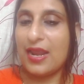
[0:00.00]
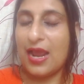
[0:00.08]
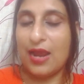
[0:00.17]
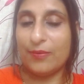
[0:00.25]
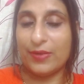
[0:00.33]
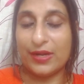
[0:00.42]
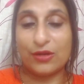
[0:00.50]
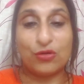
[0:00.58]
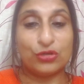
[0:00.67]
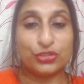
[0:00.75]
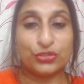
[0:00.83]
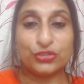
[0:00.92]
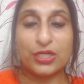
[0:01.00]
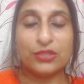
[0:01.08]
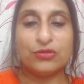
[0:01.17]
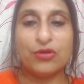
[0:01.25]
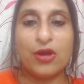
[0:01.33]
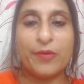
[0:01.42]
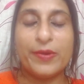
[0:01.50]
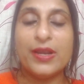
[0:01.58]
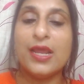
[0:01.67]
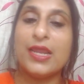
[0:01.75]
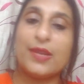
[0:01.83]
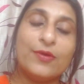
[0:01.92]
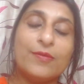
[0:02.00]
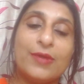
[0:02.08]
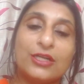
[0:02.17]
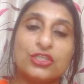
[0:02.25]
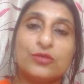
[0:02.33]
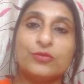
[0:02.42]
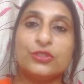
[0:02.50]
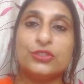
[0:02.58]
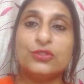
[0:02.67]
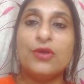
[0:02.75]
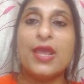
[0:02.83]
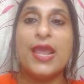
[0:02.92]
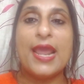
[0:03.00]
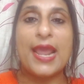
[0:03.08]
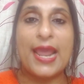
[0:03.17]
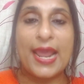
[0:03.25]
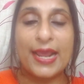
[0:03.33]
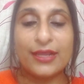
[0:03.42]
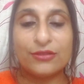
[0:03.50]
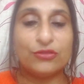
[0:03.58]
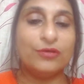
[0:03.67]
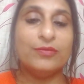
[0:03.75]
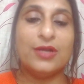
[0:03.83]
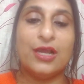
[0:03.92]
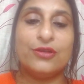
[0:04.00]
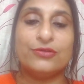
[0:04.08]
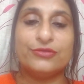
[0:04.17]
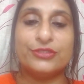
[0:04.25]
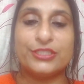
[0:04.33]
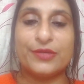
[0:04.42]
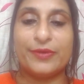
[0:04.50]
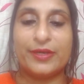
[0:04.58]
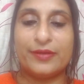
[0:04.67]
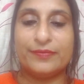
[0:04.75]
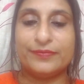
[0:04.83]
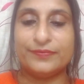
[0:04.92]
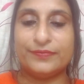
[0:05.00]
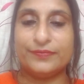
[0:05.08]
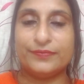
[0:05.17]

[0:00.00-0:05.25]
আর মানে কষ্টসাধ্য হবে না এবং বাসনপত্র একদম কালো হয়ে যাবে না